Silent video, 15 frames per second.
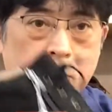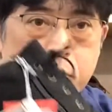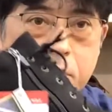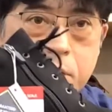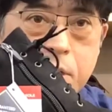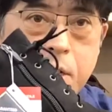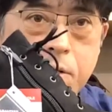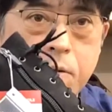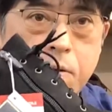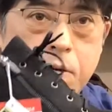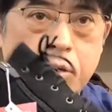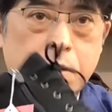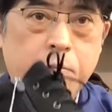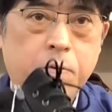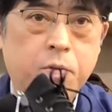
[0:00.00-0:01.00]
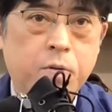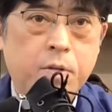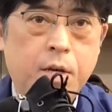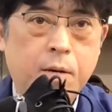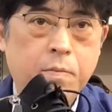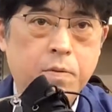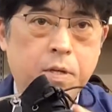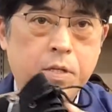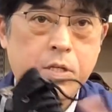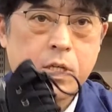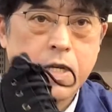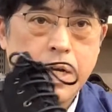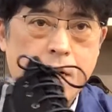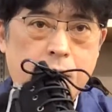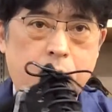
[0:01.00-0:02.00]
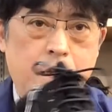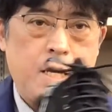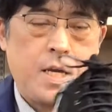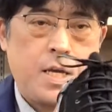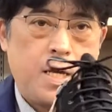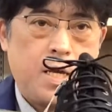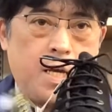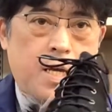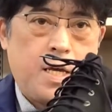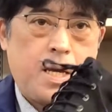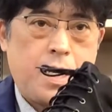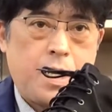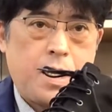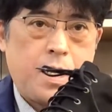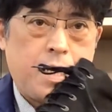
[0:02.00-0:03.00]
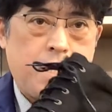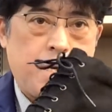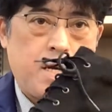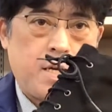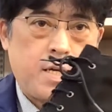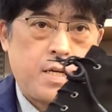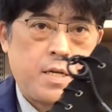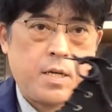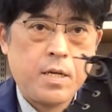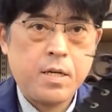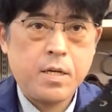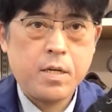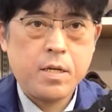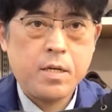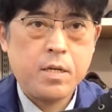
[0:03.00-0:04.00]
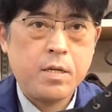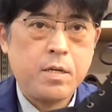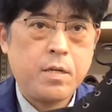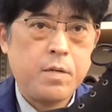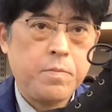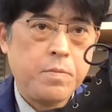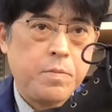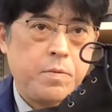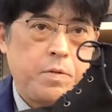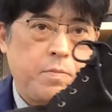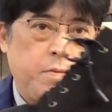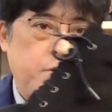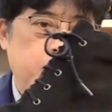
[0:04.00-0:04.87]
こちらの紐のタイプでしっかり、えー、紐を